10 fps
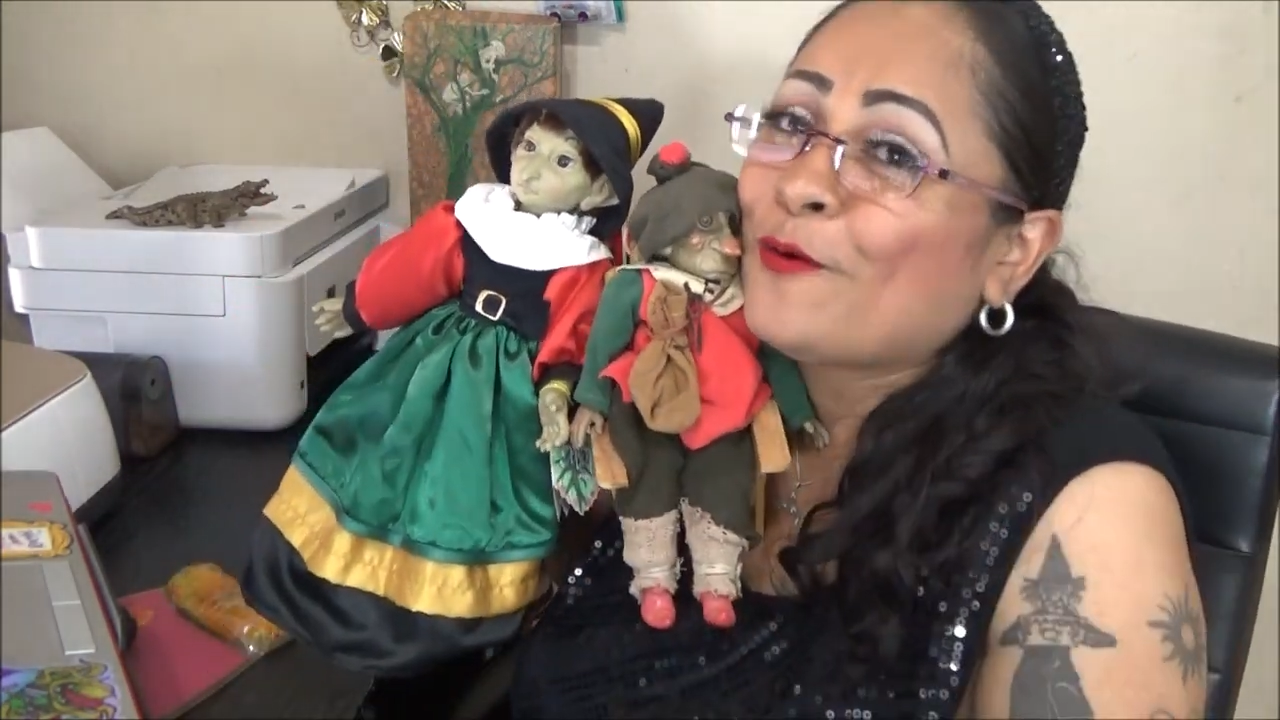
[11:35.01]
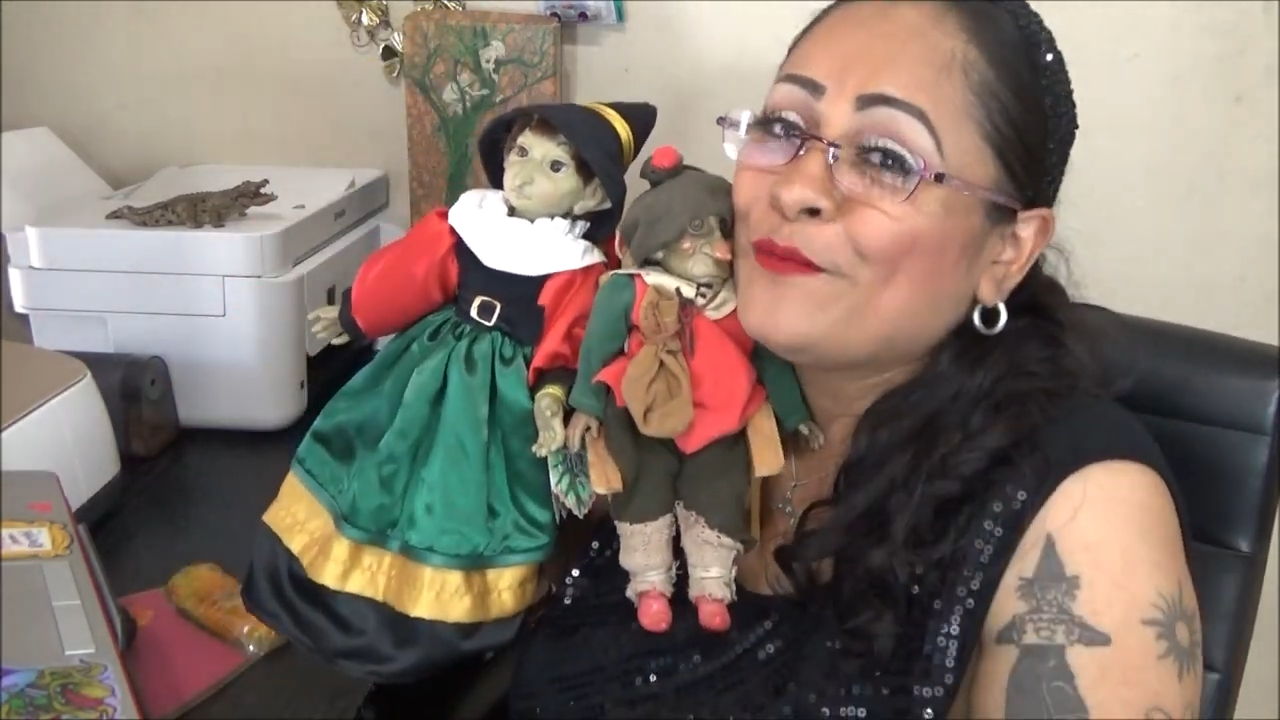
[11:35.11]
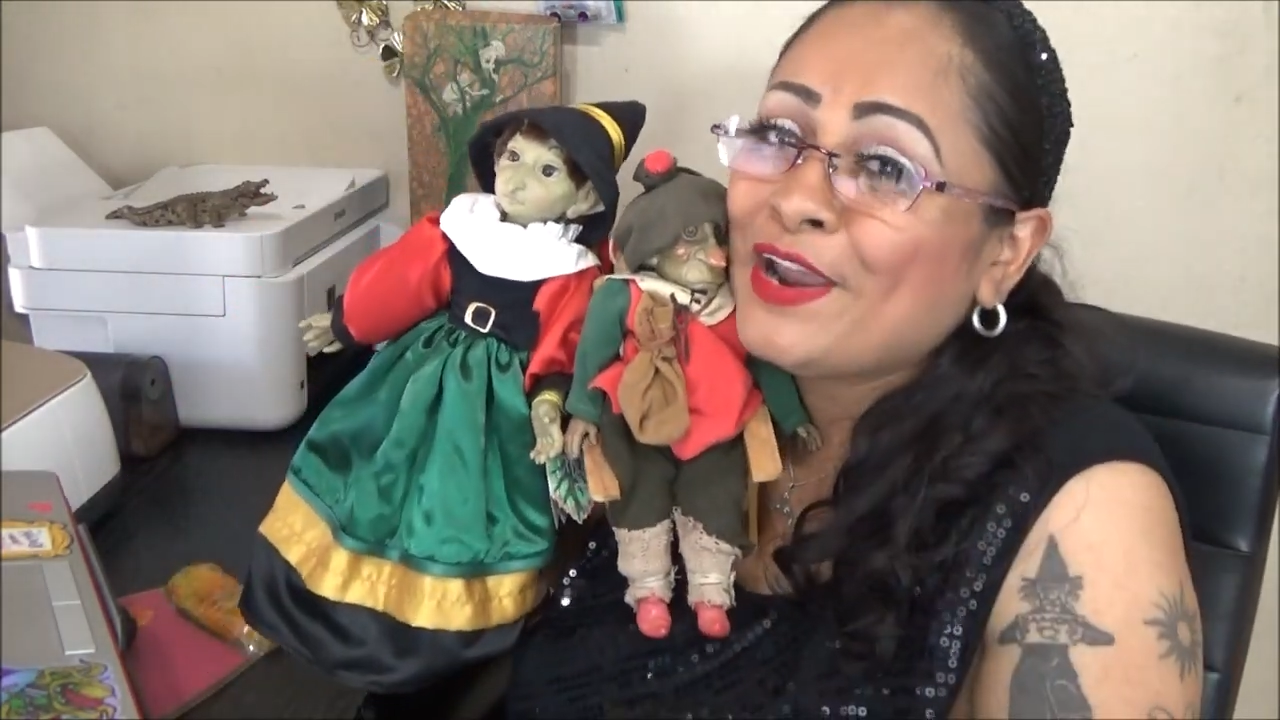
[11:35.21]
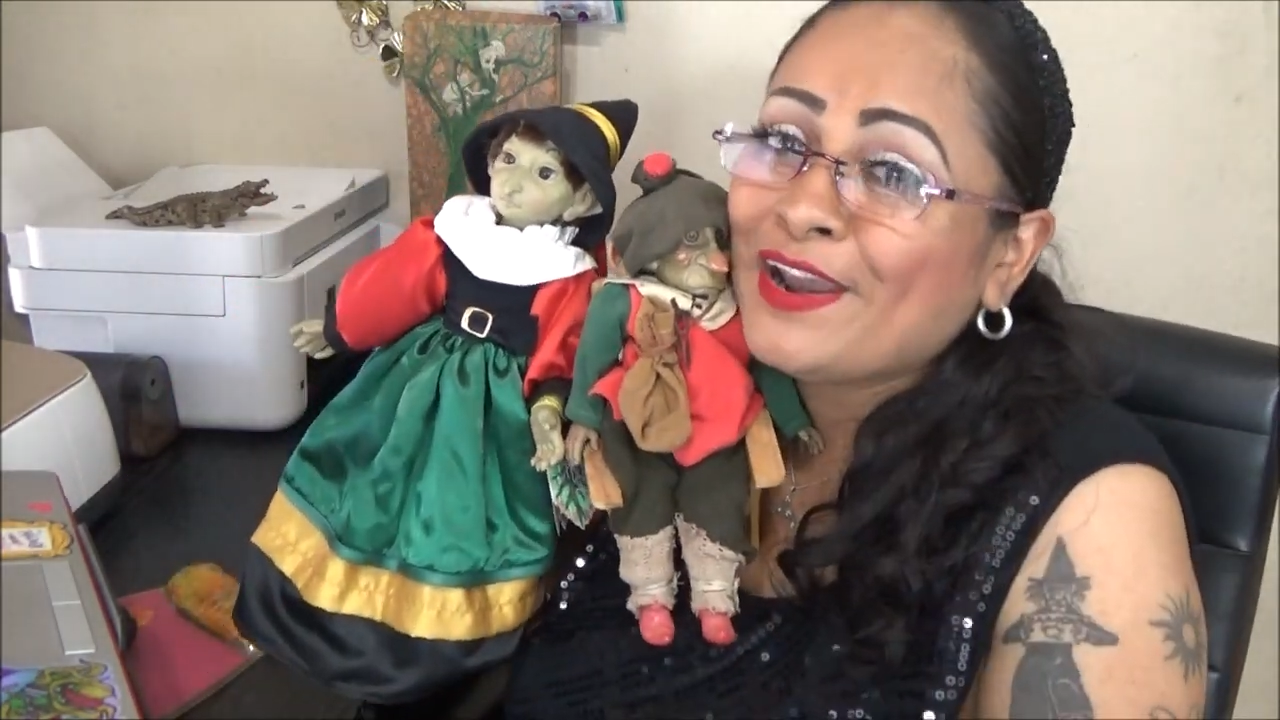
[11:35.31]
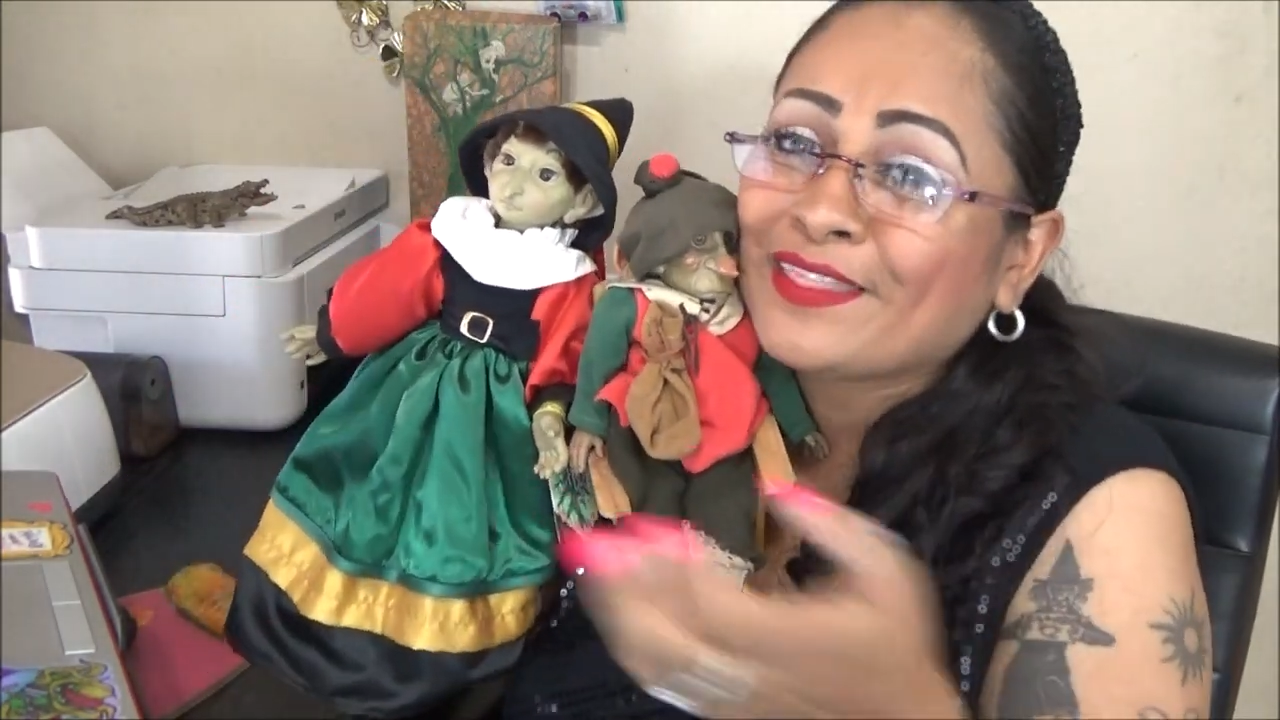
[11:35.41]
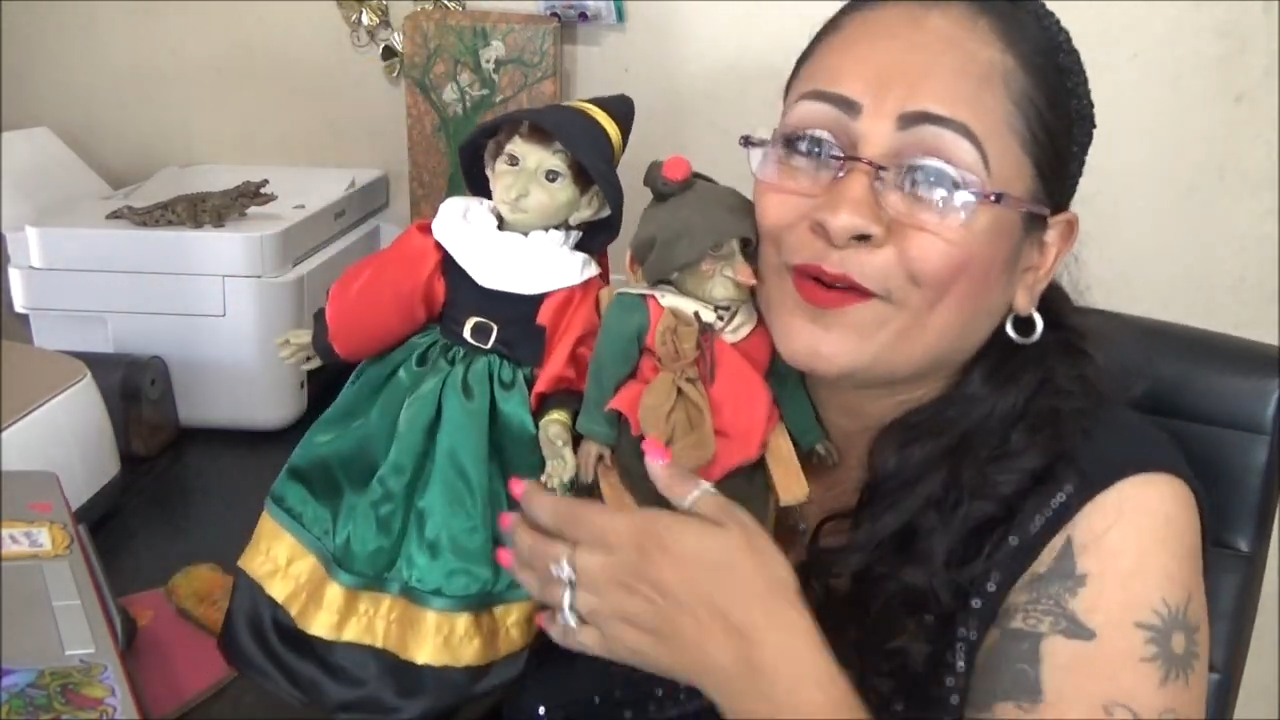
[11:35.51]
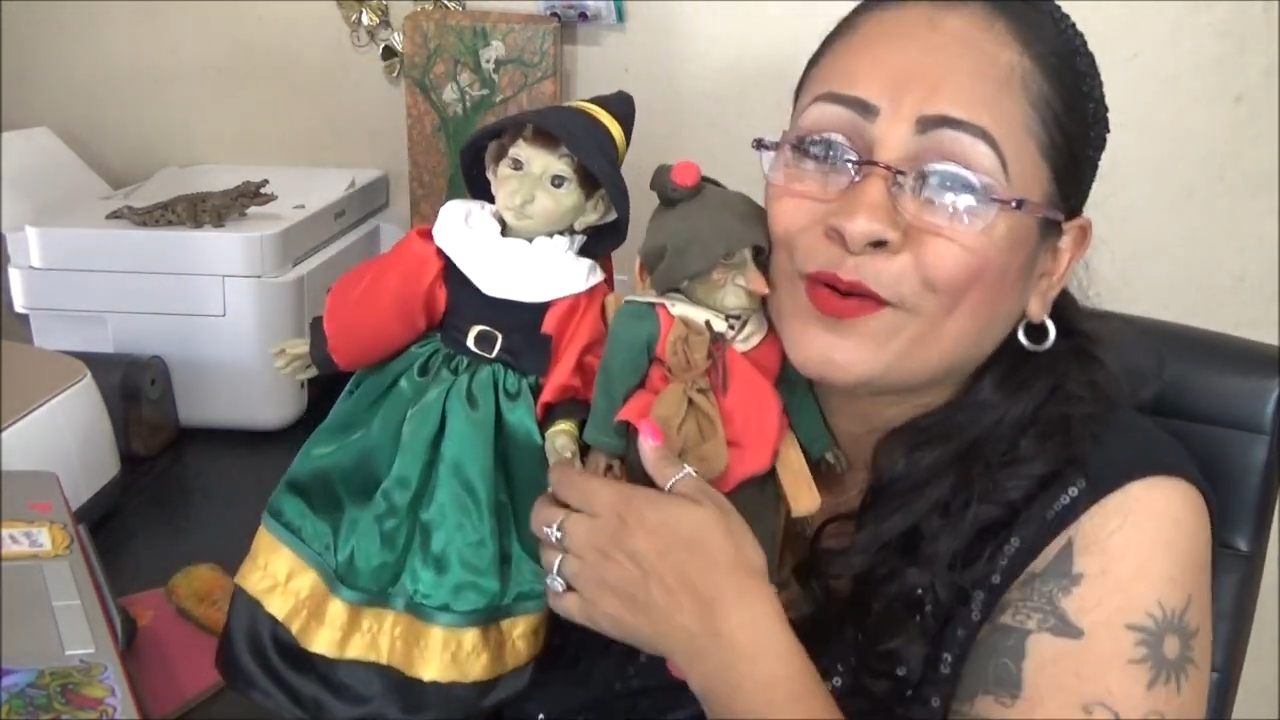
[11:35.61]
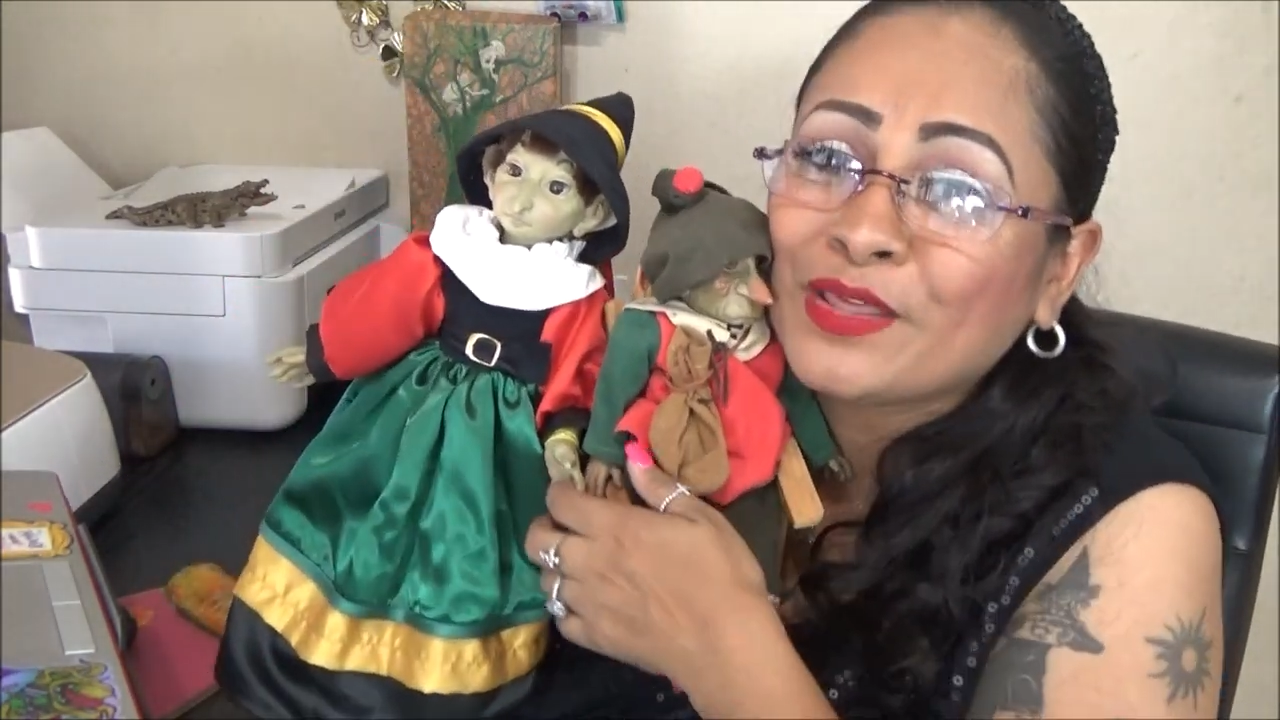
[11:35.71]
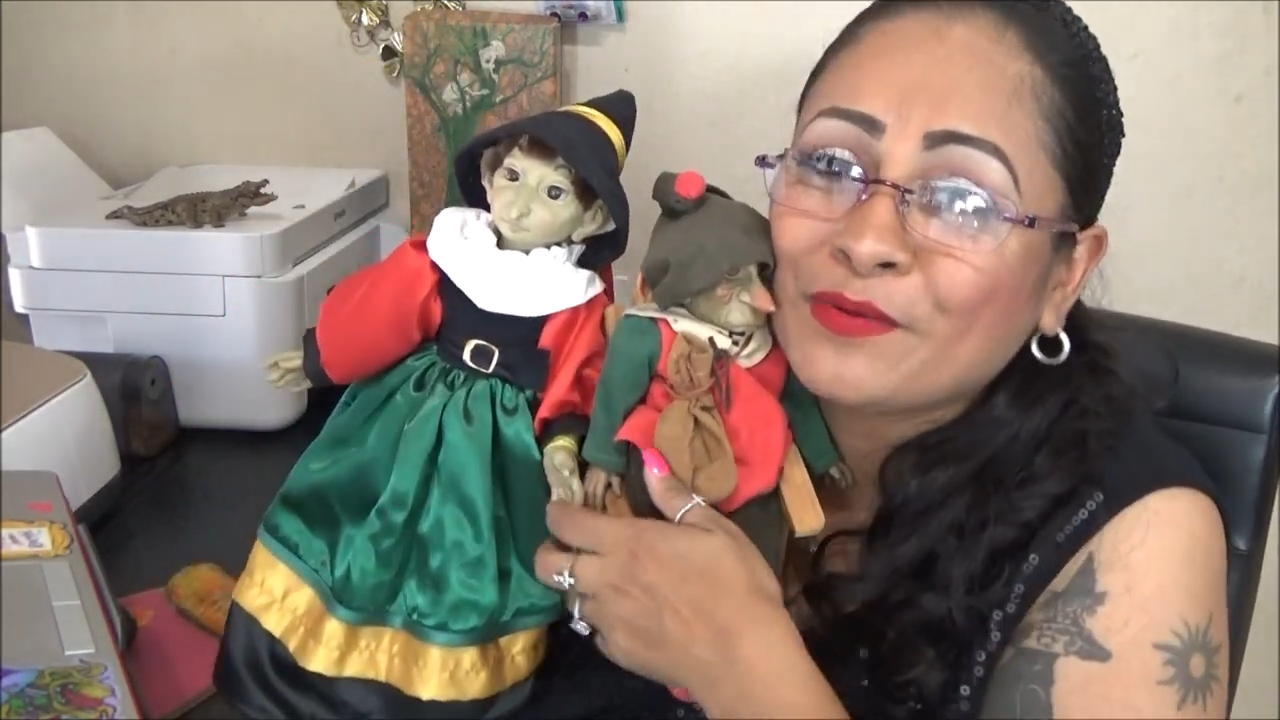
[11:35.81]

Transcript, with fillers: comer, dejó de